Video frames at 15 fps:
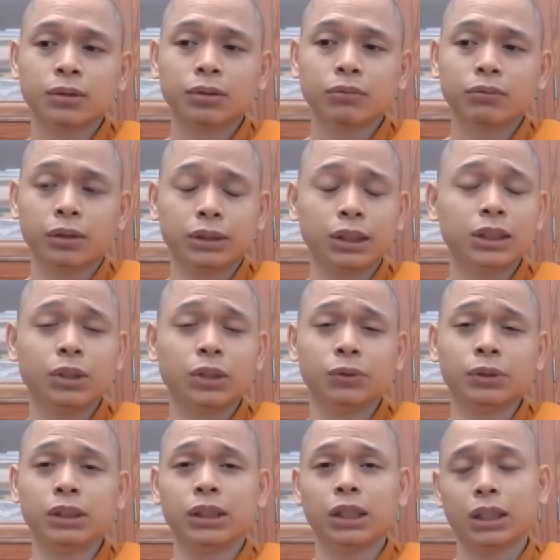và rất nhiều
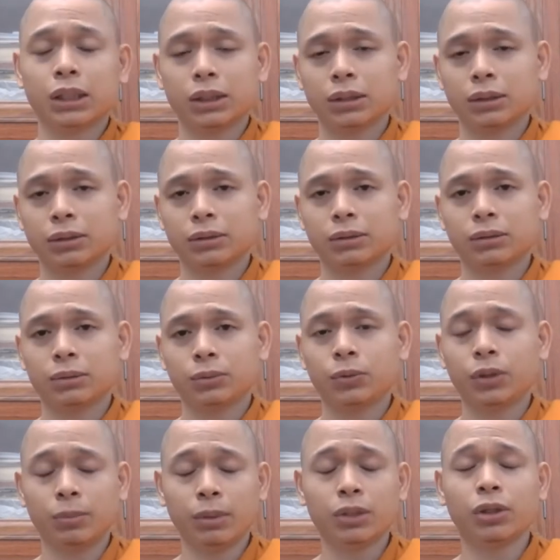người chết quý
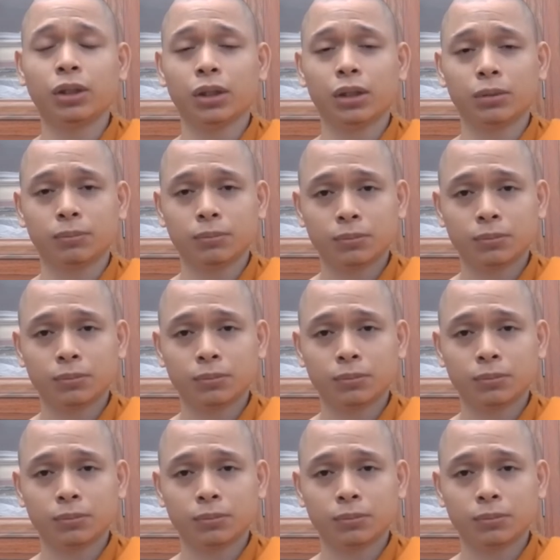vị biết chuyện đó không